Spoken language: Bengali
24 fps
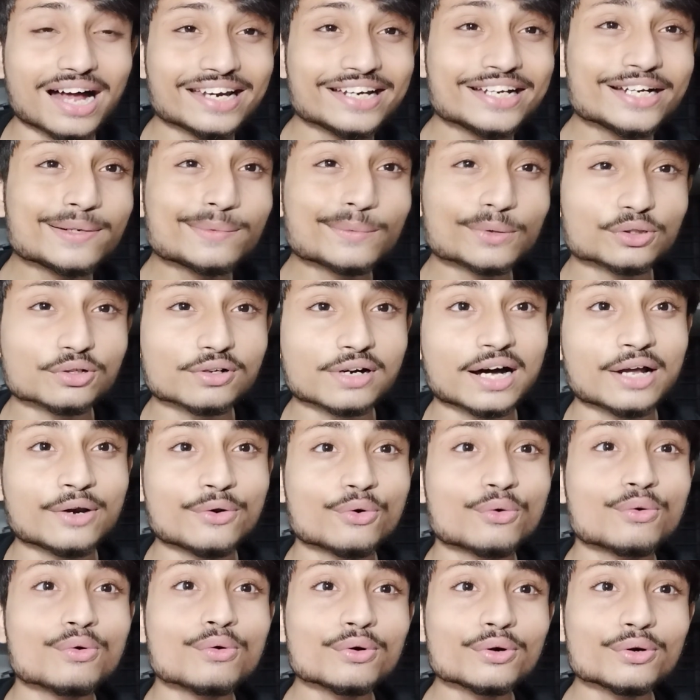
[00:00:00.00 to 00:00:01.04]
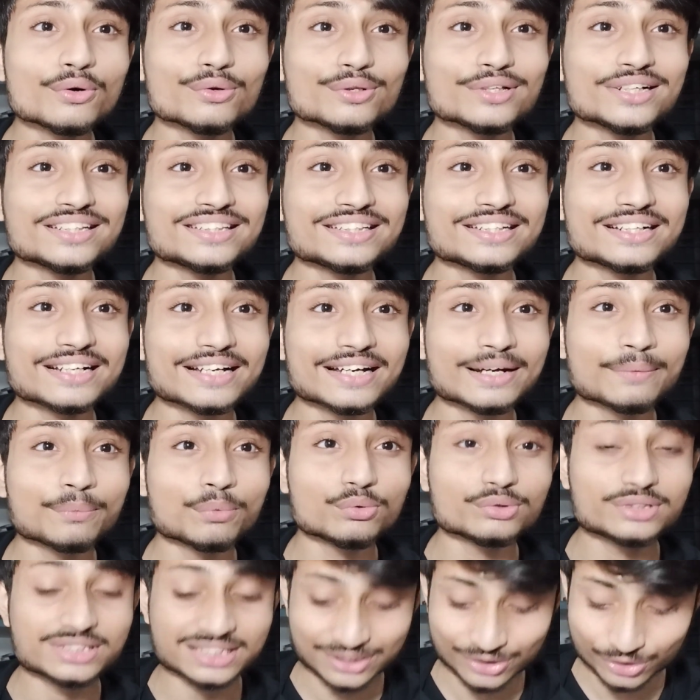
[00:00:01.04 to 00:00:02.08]
কালির মতো কালো কোন নদীর তীরে গিয়ে
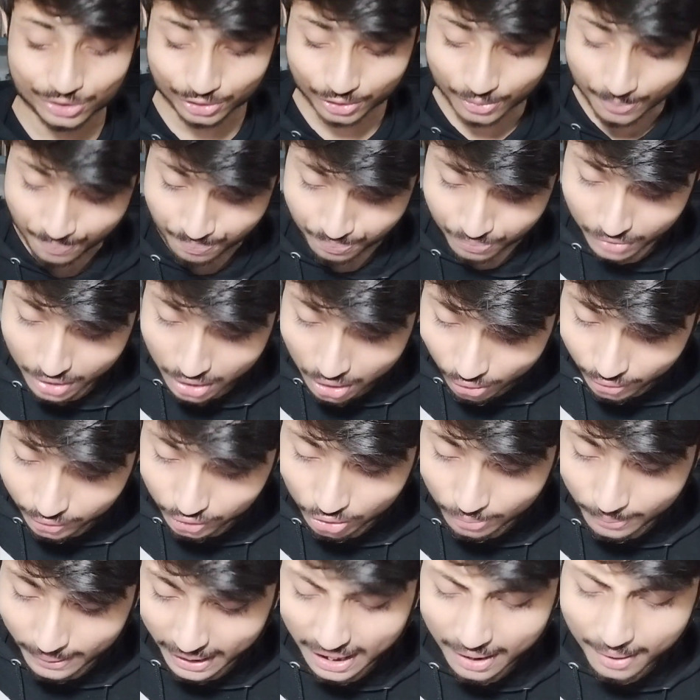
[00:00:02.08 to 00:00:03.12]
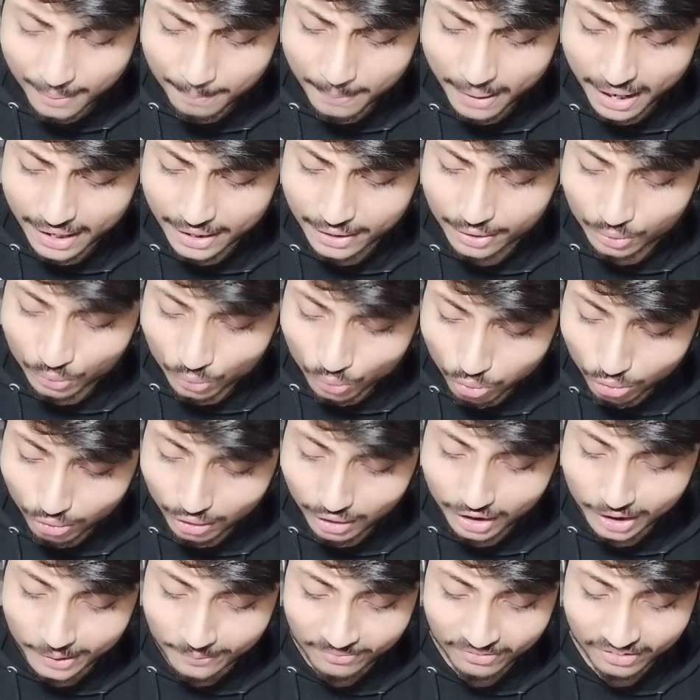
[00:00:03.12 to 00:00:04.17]
পৌঁছেছো অথবা বাই
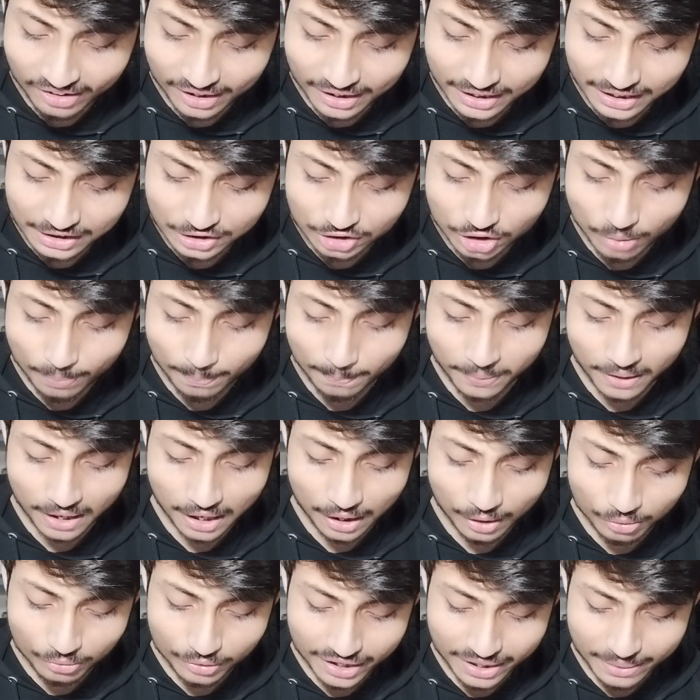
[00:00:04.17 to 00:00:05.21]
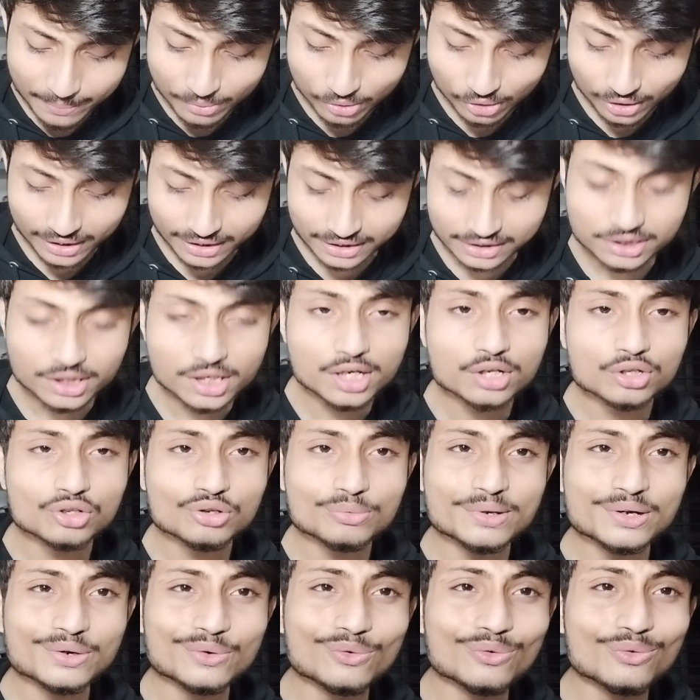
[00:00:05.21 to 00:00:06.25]
হোয়াট ফরেজ অফ ফ্রাউনিং ফরেস্ট
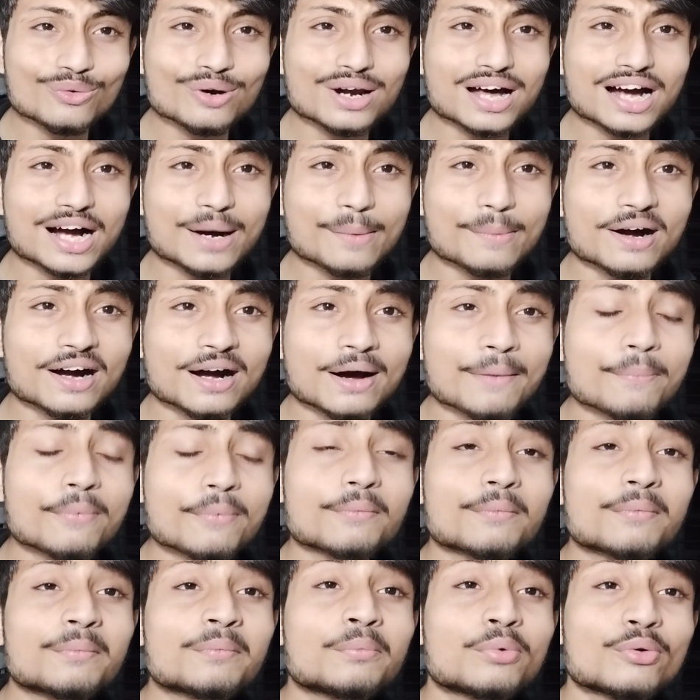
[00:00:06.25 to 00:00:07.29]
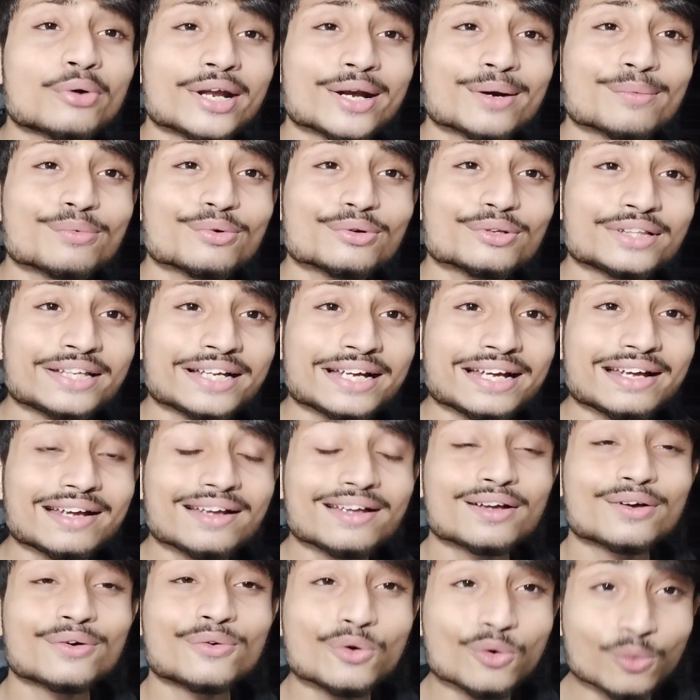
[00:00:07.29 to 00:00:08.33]
তুমি কোন আঁকাবাঁকা বনের মধ্যে
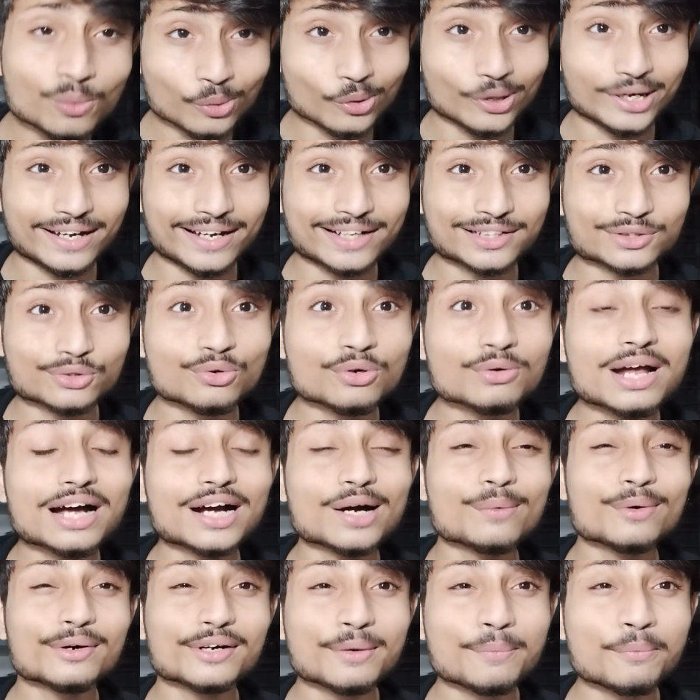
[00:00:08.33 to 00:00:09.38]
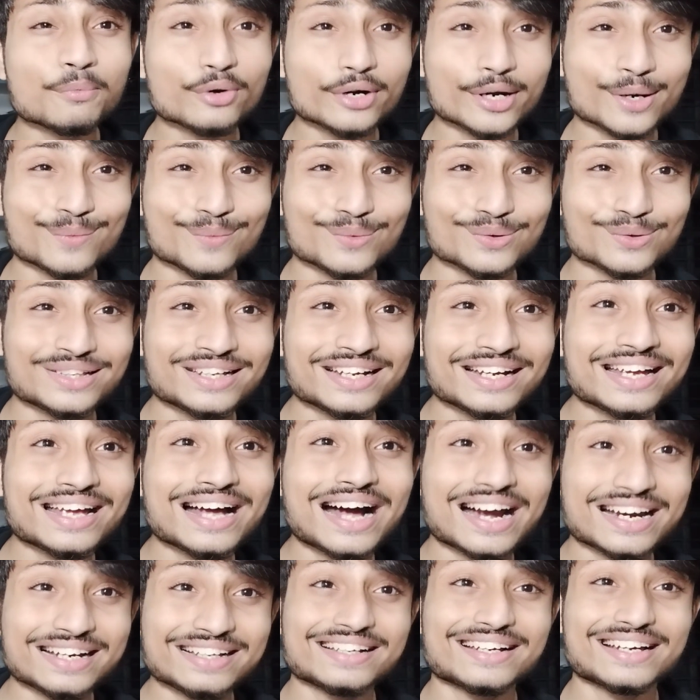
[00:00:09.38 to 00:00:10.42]
গুম হয়ে গেছো কোন আঁকাবাঁকা বনের মধ্যে গিয়ে
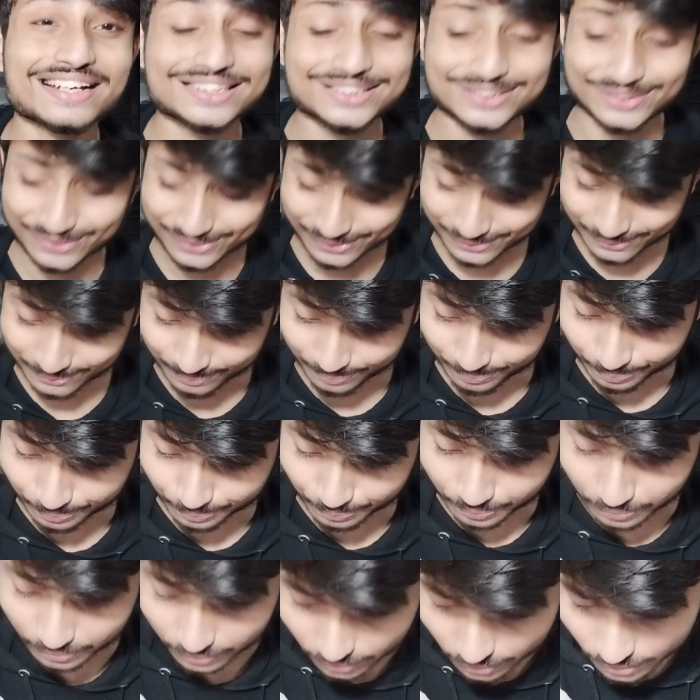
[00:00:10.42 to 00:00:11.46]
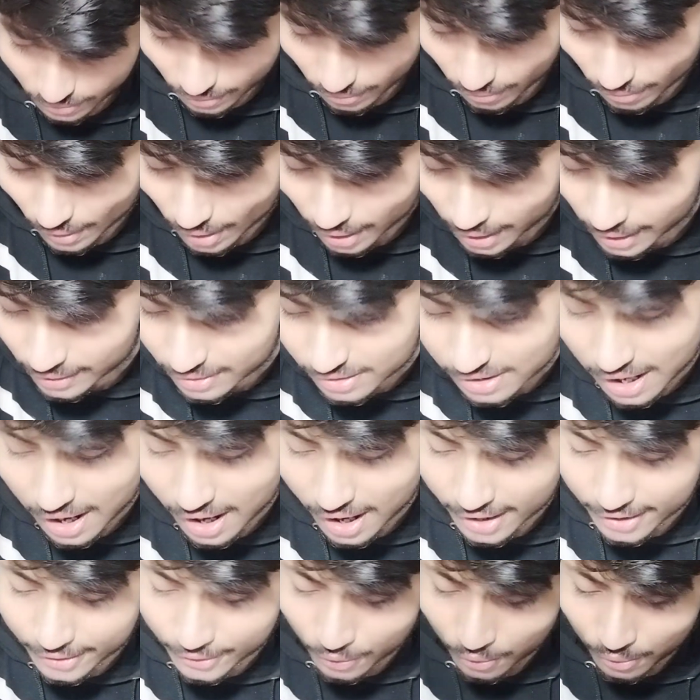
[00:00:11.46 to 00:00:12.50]
হারিয়ে গেছো
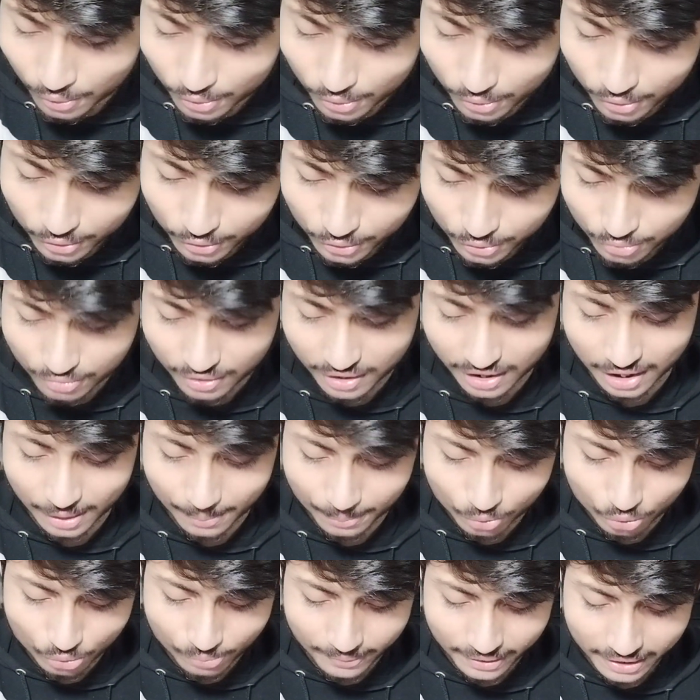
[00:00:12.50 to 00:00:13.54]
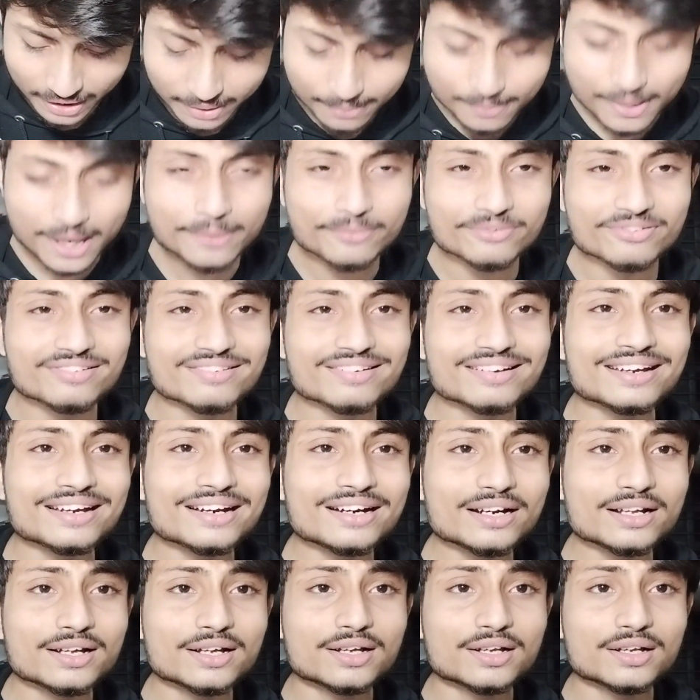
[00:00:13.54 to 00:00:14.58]
তাই কো টু কাম টু মি মাই ফ্রেন্ড